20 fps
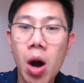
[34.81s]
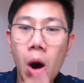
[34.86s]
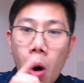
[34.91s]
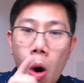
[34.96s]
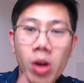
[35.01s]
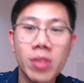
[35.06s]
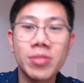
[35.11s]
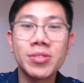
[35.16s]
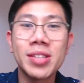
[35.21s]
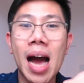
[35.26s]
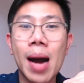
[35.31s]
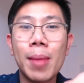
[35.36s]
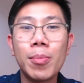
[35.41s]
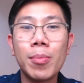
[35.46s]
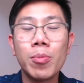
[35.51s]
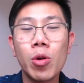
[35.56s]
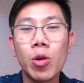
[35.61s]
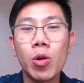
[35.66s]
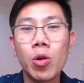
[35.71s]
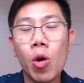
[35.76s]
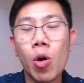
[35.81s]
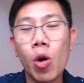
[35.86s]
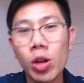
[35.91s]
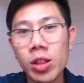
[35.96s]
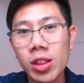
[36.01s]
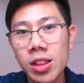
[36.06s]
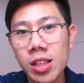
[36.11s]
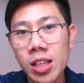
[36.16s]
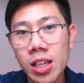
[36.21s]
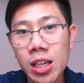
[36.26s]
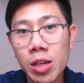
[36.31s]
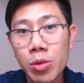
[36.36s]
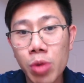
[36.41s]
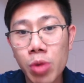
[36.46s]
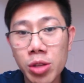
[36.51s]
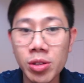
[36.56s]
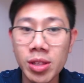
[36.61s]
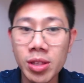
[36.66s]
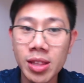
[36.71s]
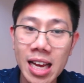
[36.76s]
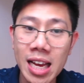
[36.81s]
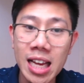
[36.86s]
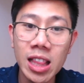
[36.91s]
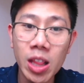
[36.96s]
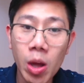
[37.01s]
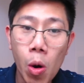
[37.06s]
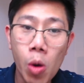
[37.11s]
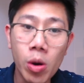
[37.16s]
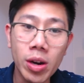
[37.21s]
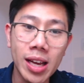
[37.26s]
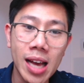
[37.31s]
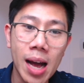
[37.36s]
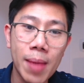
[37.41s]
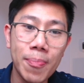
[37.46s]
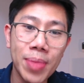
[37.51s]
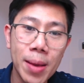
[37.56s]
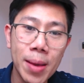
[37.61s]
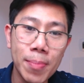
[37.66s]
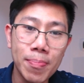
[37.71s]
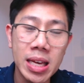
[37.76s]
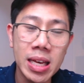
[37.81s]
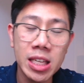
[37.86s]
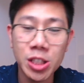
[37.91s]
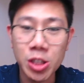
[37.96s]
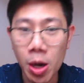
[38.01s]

63 บุคคลที่รวยสุดในโลกนะครับ ในปี